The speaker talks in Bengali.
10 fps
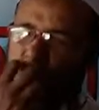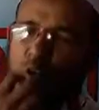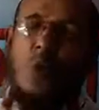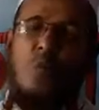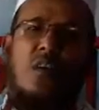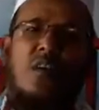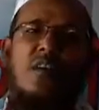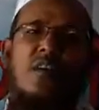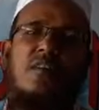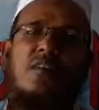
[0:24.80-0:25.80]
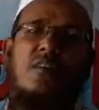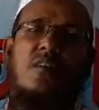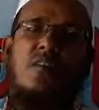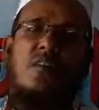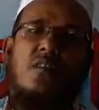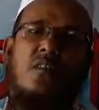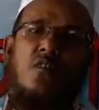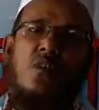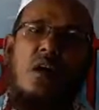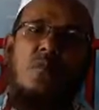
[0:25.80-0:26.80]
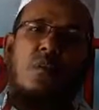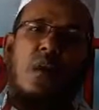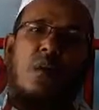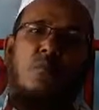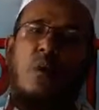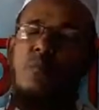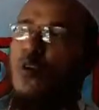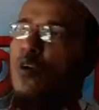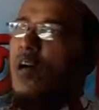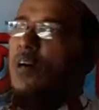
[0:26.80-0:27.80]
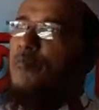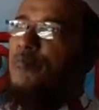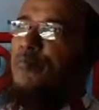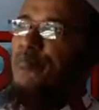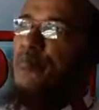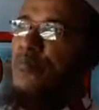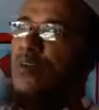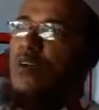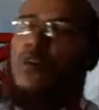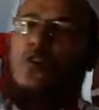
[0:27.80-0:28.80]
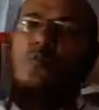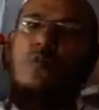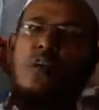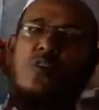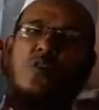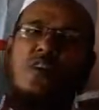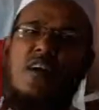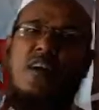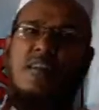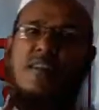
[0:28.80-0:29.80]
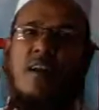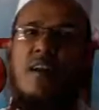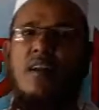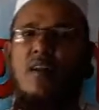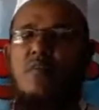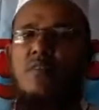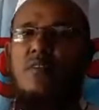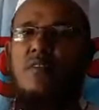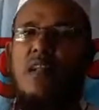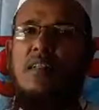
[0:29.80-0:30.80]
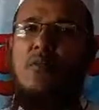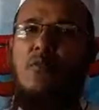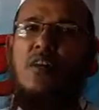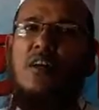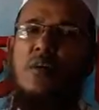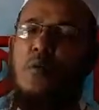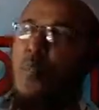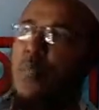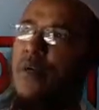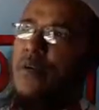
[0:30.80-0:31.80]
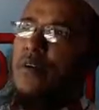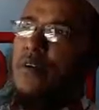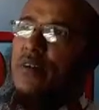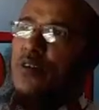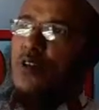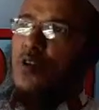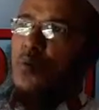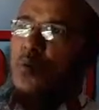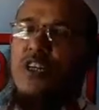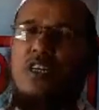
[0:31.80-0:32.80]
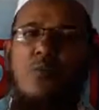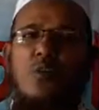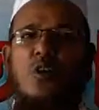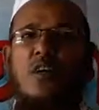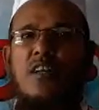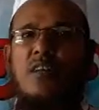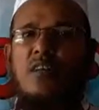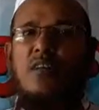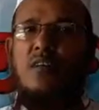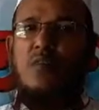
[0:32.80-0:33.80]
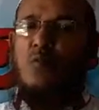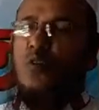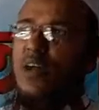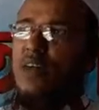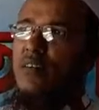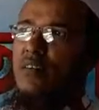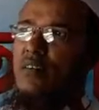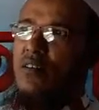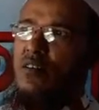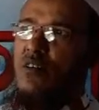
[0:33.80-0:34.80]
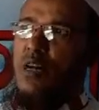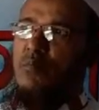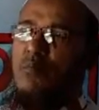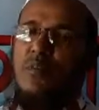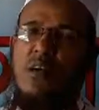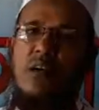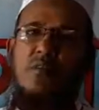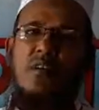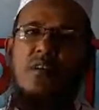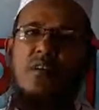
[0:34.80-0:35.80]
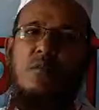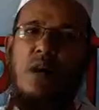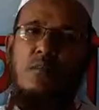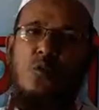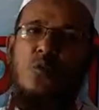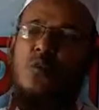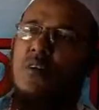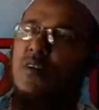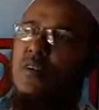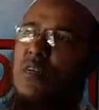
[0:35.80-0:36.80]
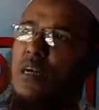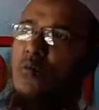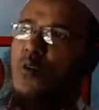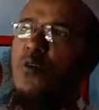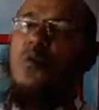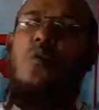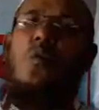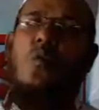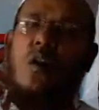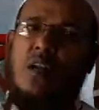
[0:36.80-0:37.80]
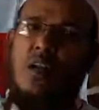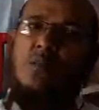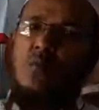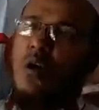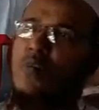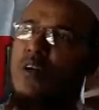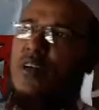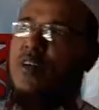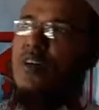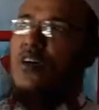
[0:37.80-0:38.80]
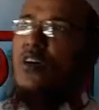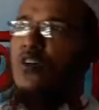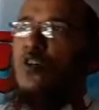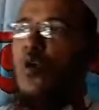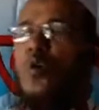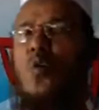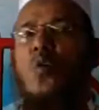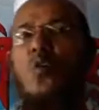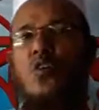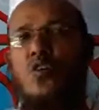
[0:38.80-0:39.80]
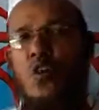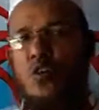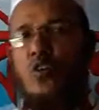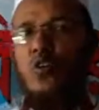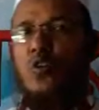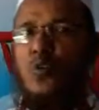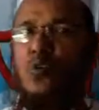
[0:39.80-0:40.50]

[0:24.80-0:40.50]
সভাপতি জনাব আবু আবদুল্লাহ সম্মানিত সেক্রেটারি জেনারেল আলতাফ হোসেন উপদেষ্টা মণ্ডলীর প্রধান জনাব আবির মাহমুদ এবং অনলাইন ফোরামের সকল সদস্য